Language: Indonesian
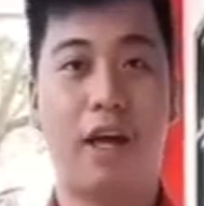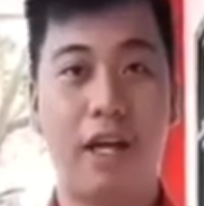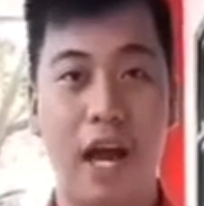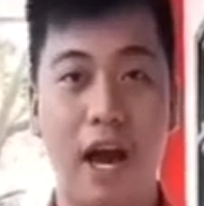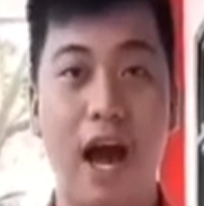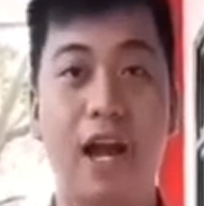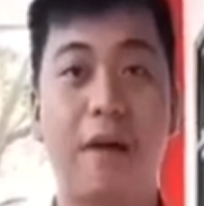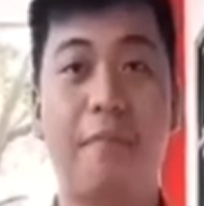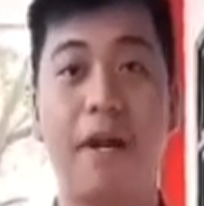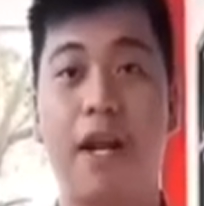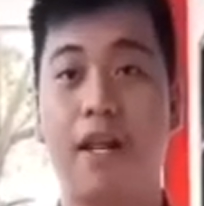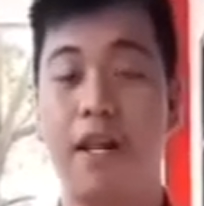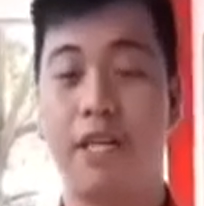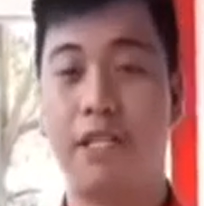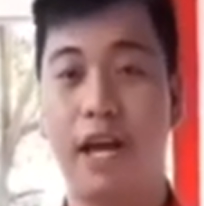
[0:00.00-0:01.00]
yang ada
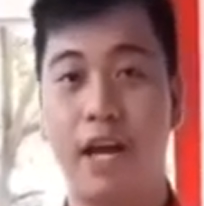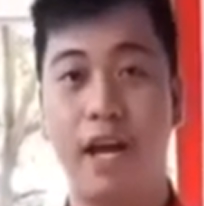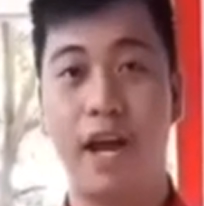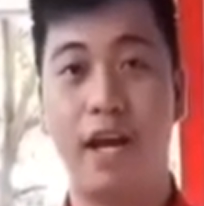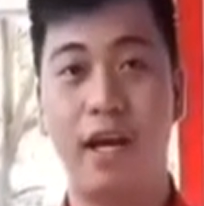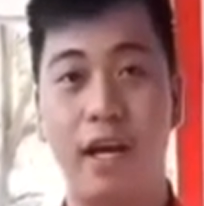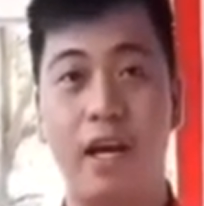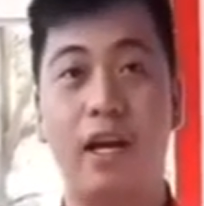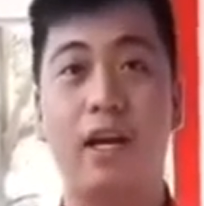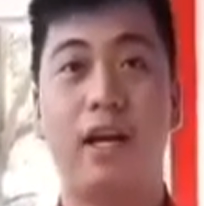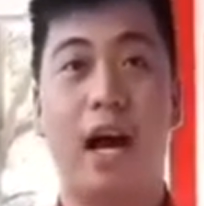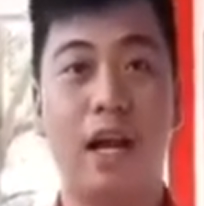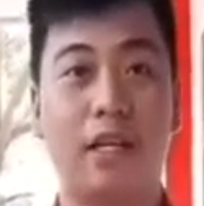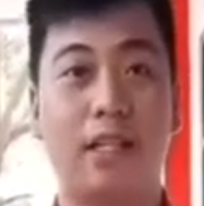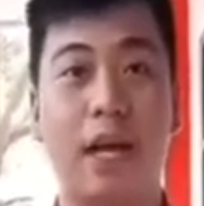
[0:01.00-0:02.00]
pada diri saya
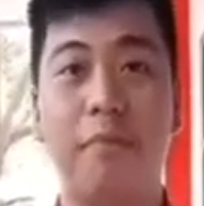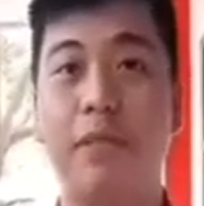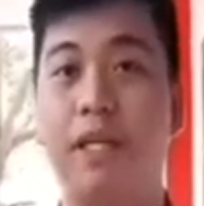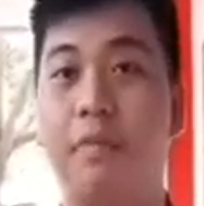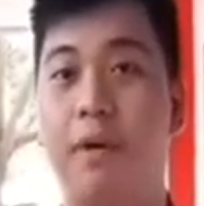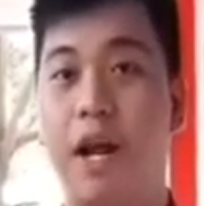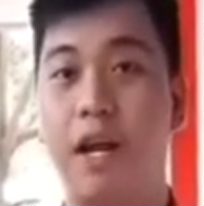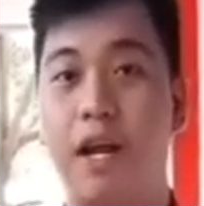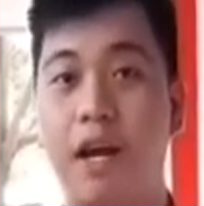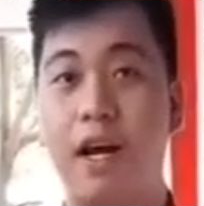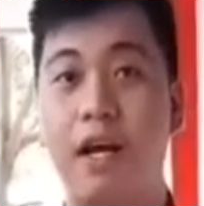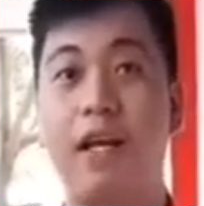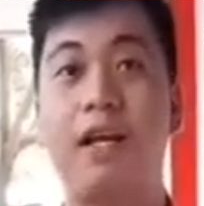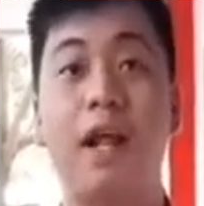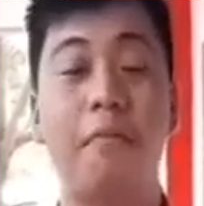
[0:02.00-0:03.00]
karena saya bisa berada
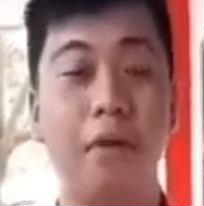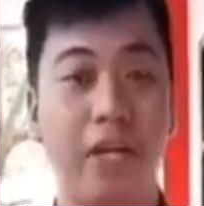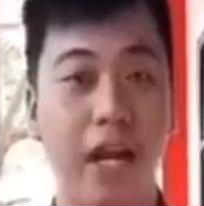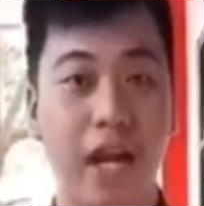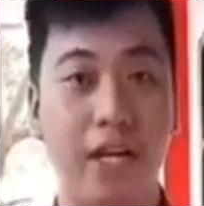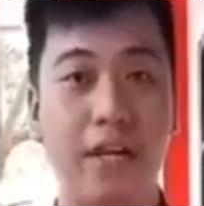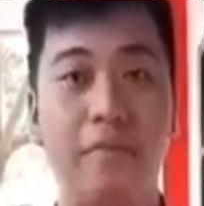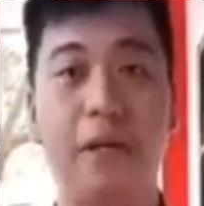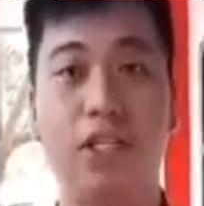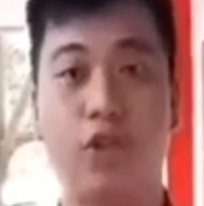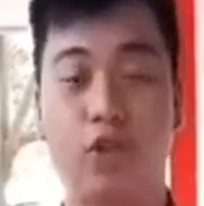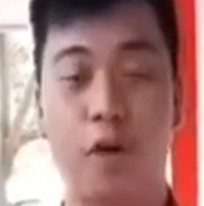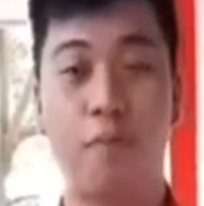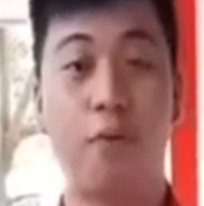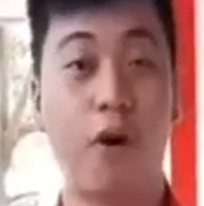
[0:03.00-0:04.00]
dan menjadi
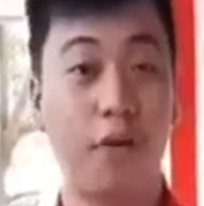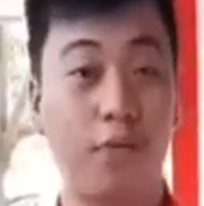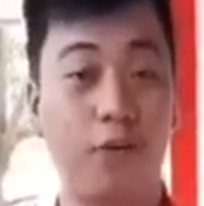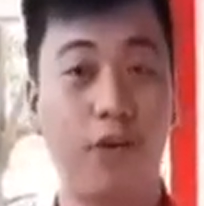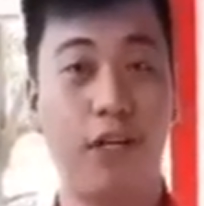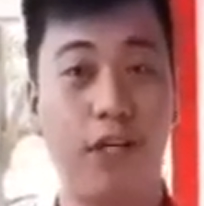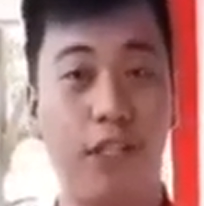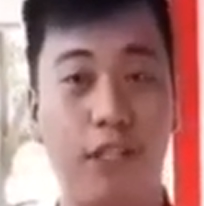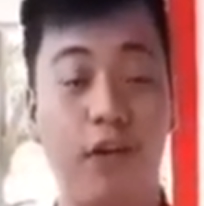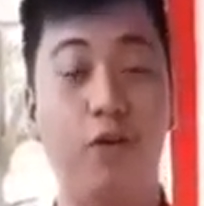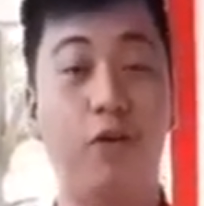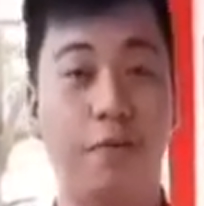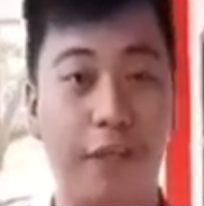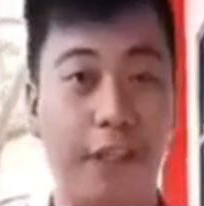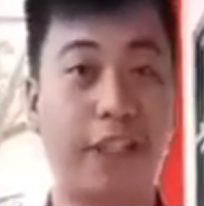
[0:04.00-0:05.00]
mahasiswa studi gizi
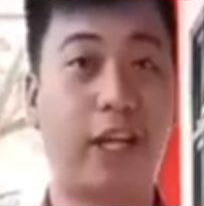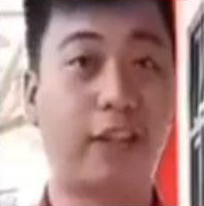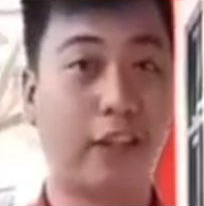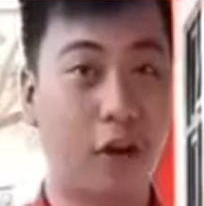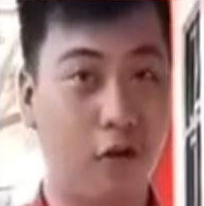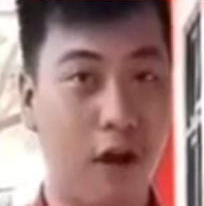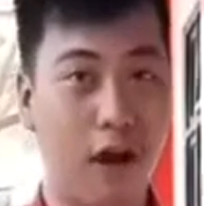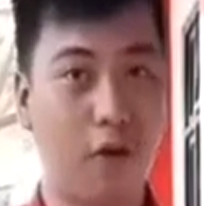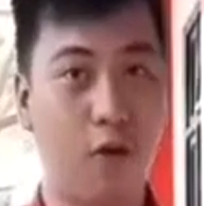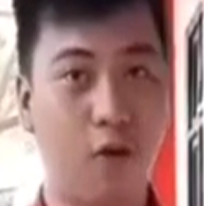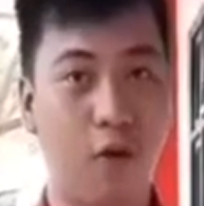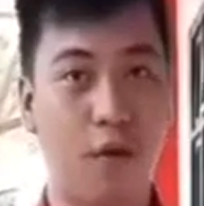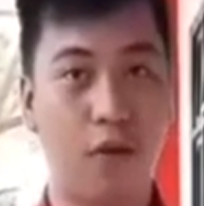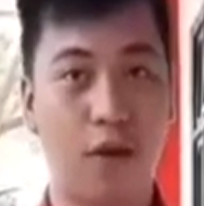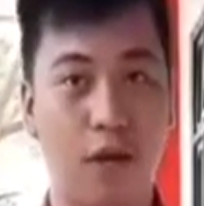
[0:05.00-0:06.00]
Universitas Tarulaku.